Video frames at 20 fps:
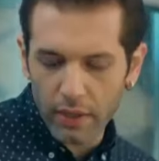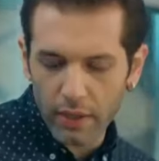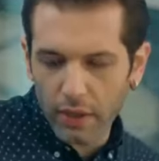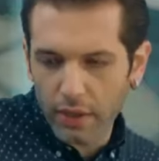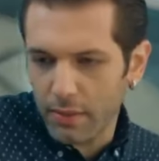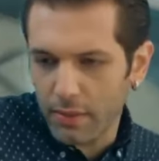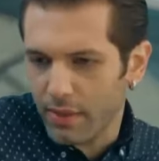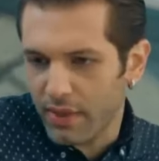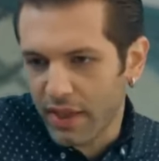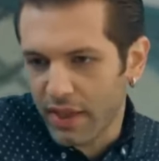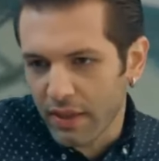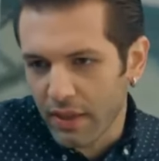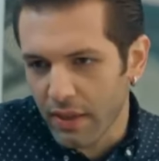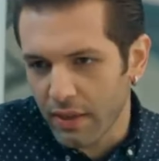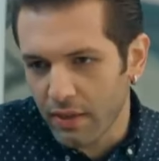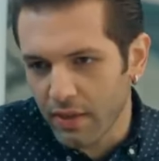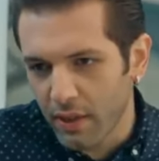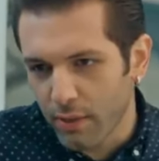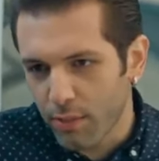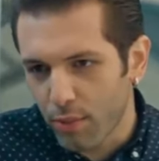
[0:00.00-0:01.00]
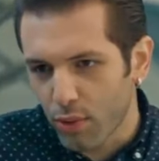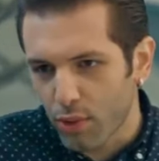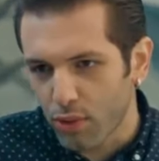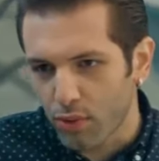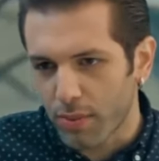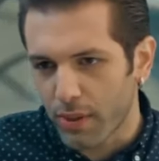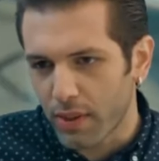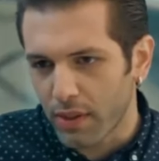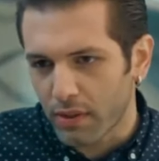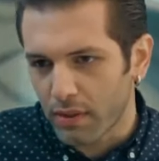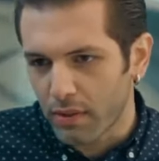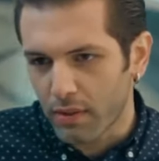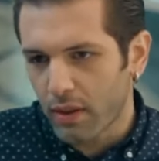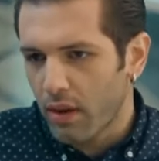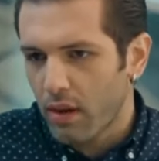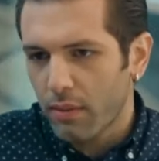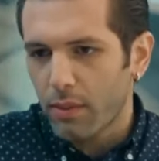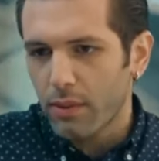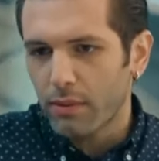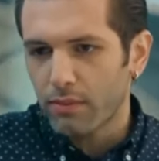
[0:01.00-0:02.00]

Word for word: Yani elimizden geleni yapıyoruz Perin. Ne